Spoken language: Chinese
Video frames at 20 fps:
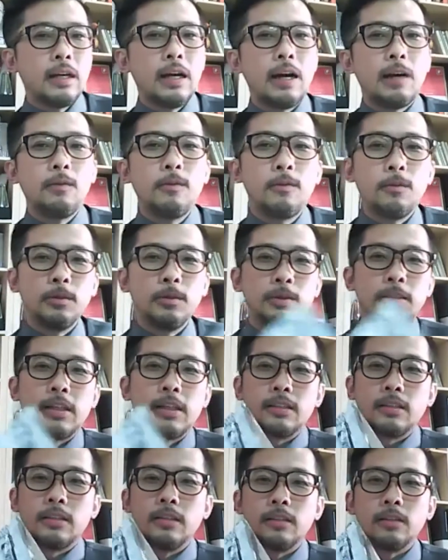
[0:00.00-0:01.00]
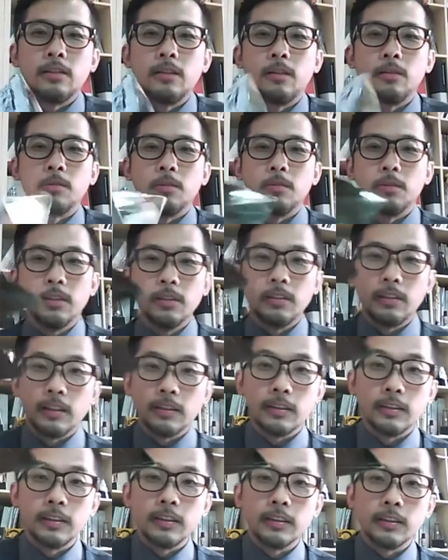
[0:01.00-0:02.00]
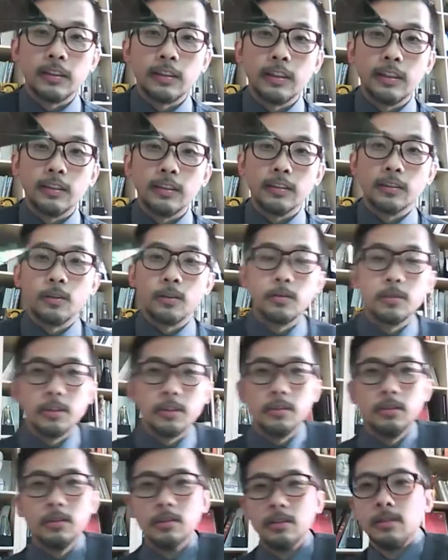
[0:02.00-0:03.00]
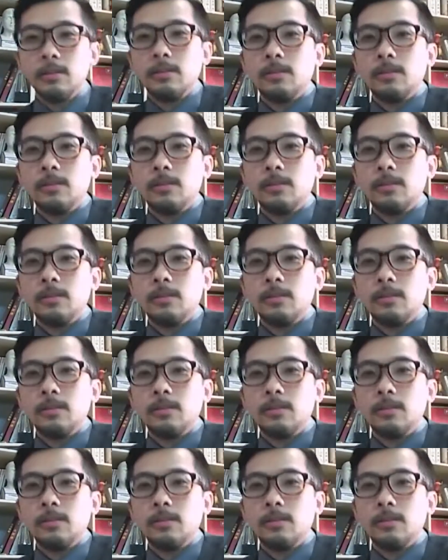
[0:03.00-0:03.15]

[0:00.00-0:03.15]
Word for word: 好，我这样子，好，首先这样子的这个东西，